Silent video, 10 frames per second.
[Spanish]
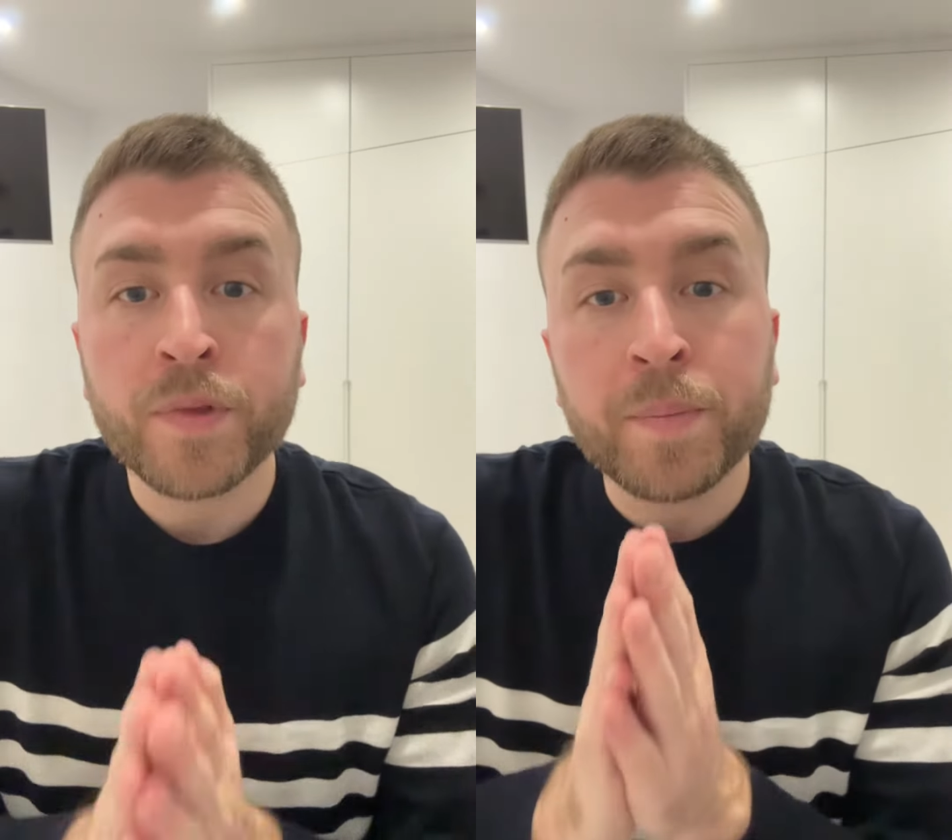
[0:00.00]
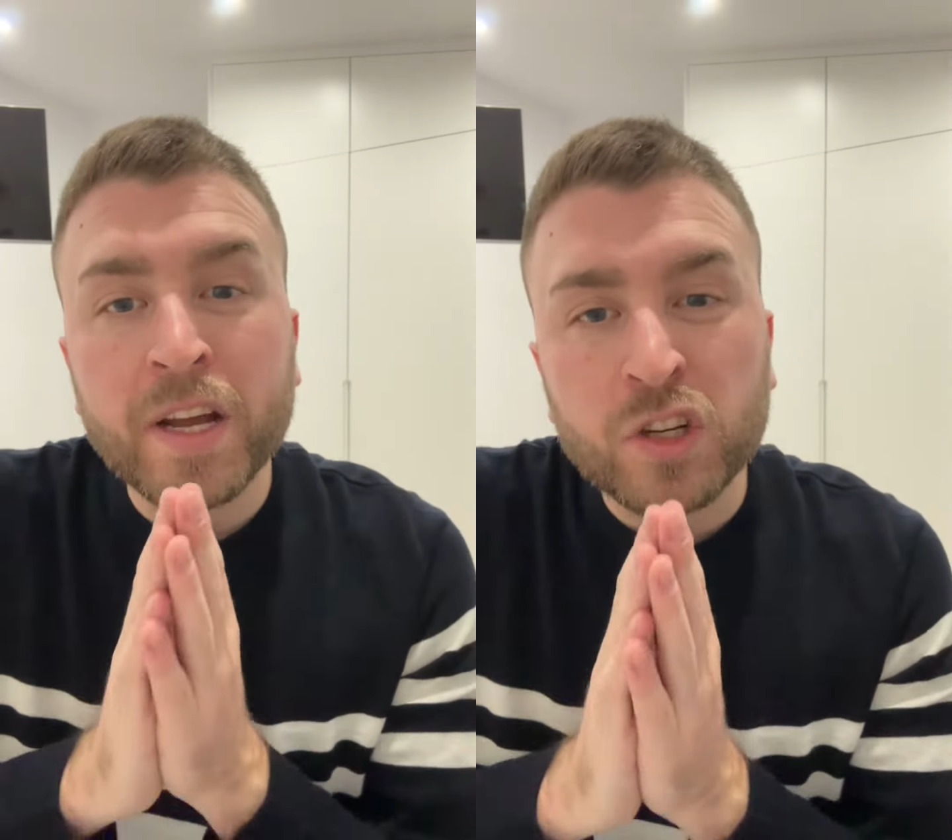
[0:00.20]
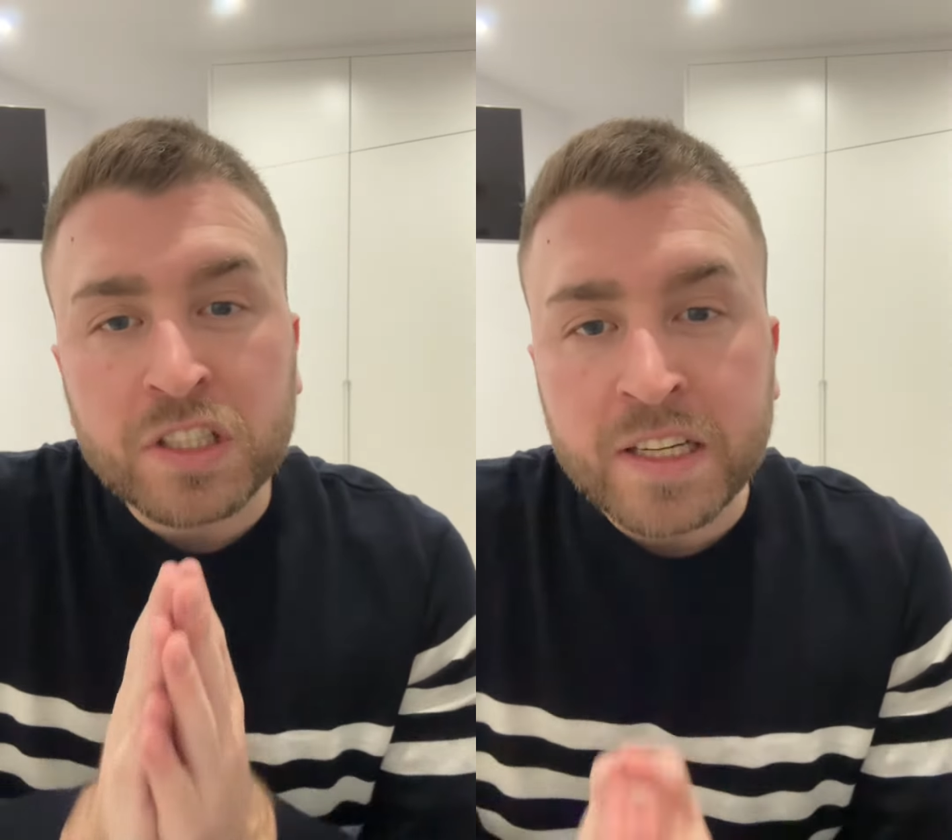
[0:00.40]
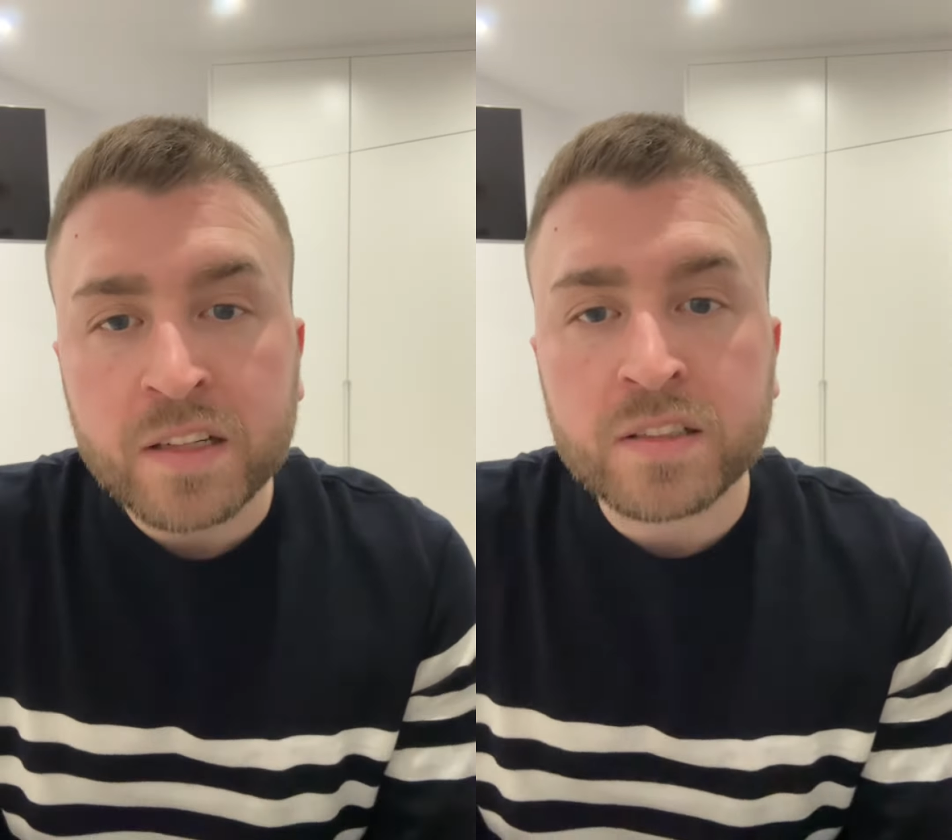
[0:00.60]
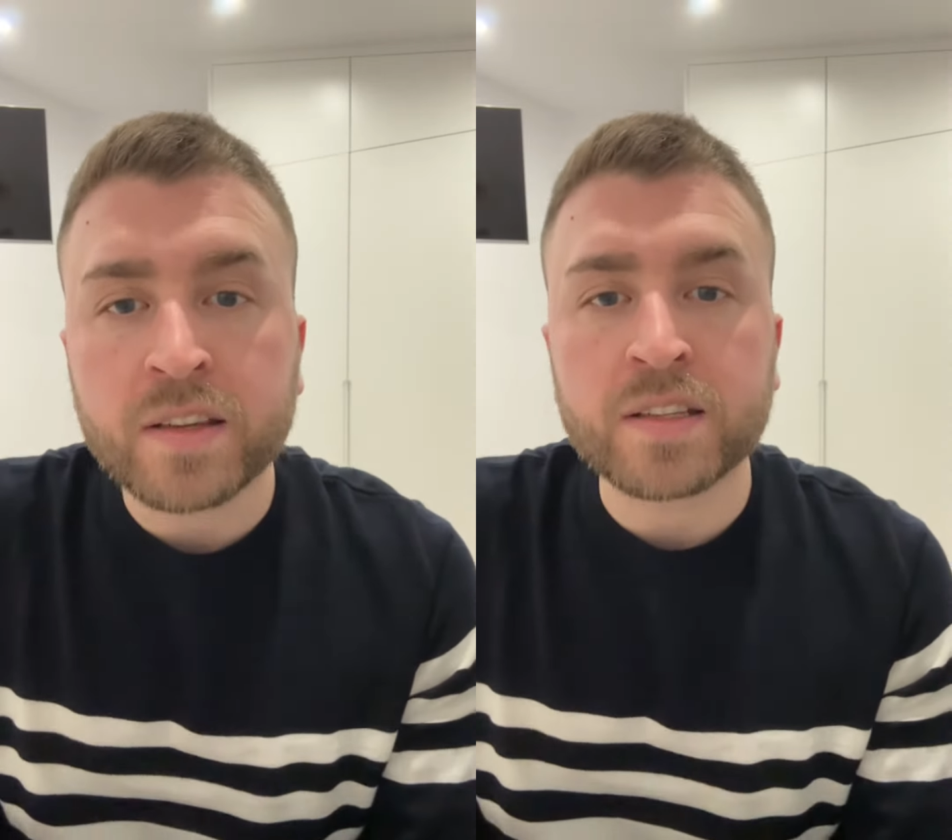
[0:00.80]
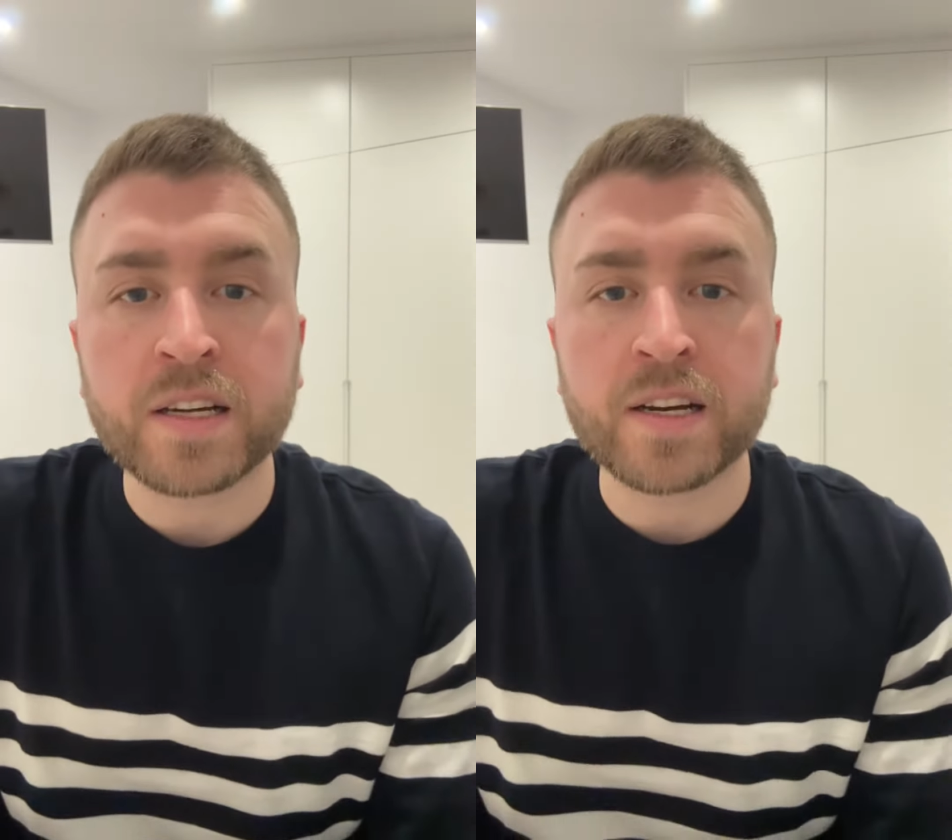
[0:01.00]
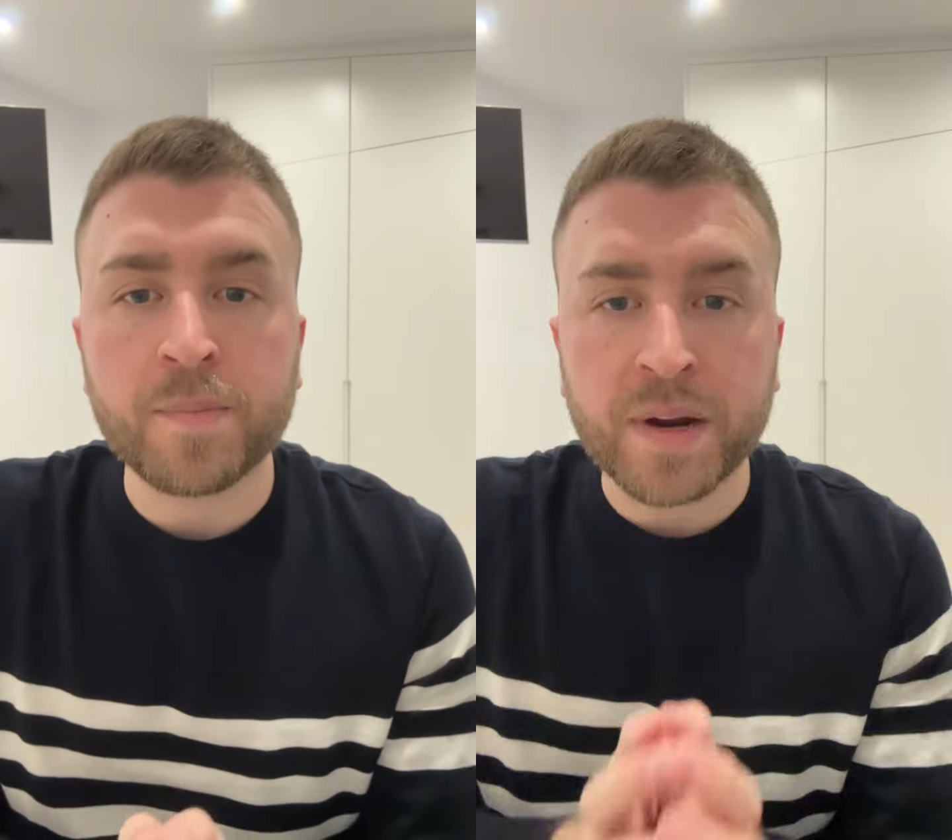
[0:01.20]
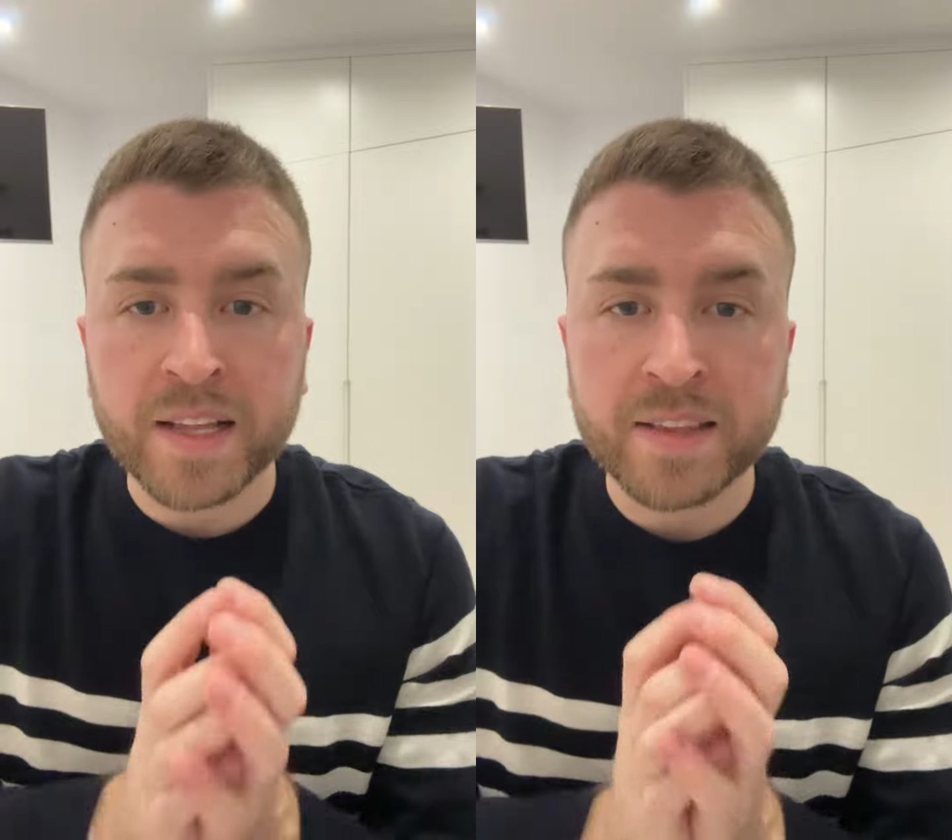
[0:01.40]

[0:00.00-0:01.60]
pero sí es necesario para